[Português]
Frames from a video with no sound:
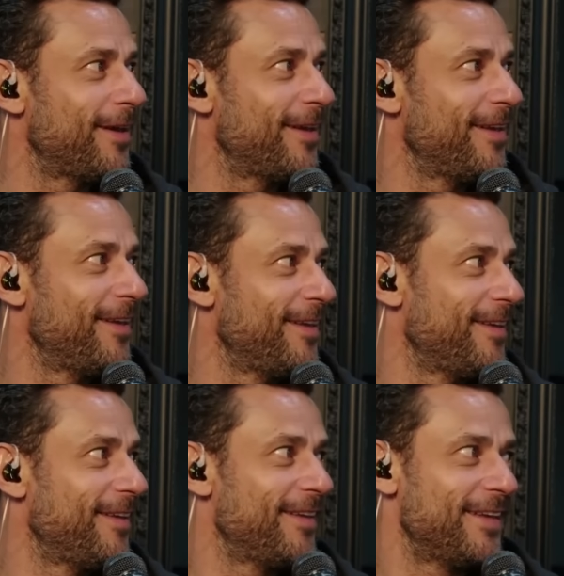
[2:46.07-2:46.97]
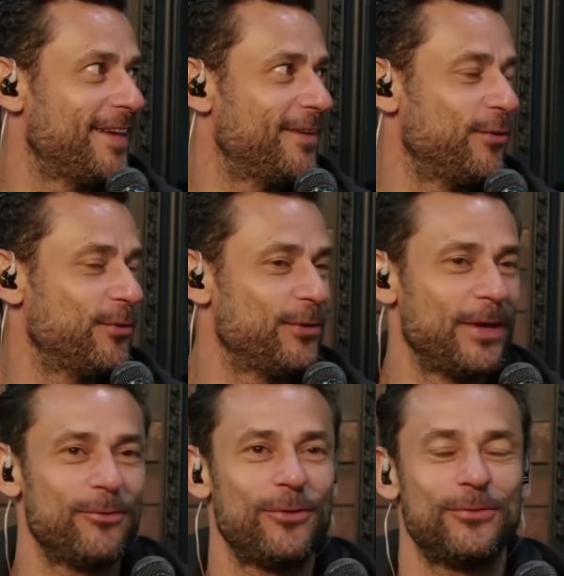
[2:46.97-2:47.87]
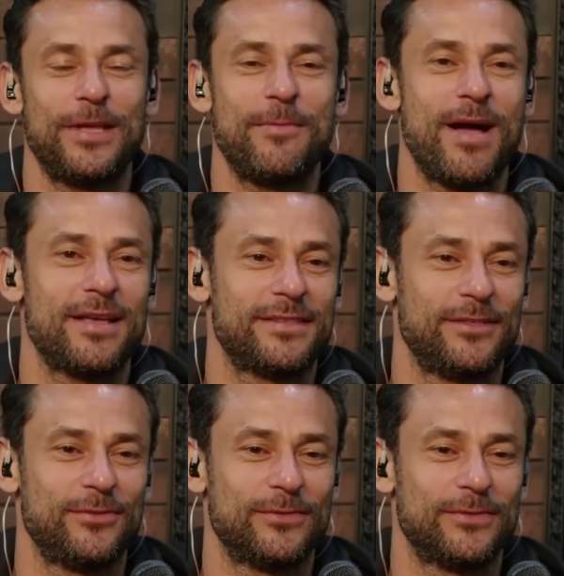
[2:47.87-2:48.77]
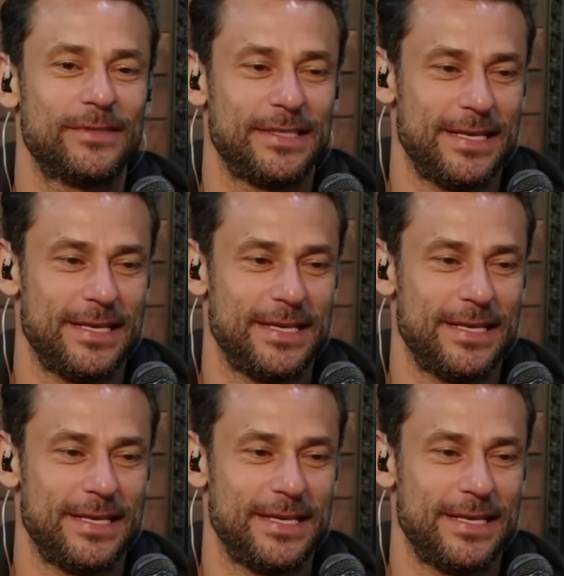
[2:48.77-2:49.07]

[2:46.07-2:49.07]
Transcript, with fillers: cara. Eu, eu lembro o Neymar, assim, num,